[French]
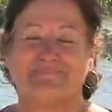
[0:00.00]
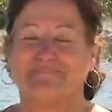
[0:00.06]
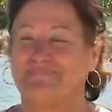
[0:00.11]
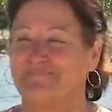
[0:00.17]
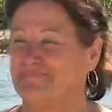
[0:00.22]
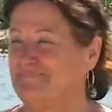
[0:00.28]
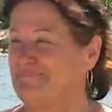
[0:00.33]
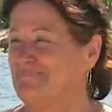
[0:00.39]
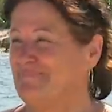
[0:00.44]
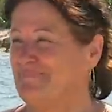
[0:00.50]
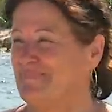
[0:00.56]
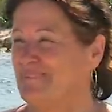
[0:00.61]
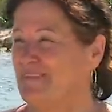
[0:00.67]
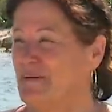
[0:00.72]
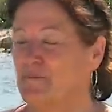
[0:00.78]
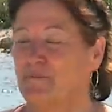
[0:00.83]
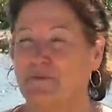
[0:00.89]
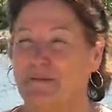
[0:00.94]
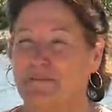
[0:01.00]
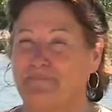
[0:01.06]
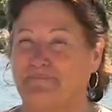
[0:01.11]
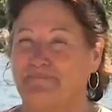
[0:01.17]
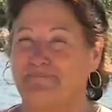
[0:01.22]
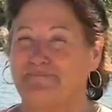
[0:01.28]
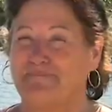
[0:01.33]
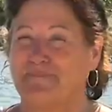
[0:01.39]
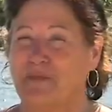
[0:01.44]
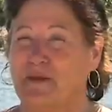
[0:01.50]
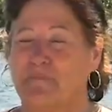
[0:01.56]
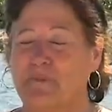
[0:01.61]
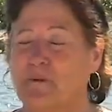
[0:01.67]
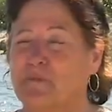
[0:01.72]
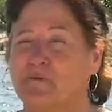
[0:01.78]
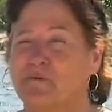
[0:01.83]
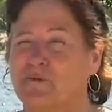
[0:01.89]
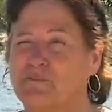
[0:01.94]
Mhm. Oui, il n'y a
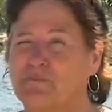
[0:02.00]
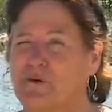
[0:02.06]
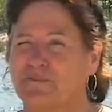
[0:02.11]
pas beaucoup de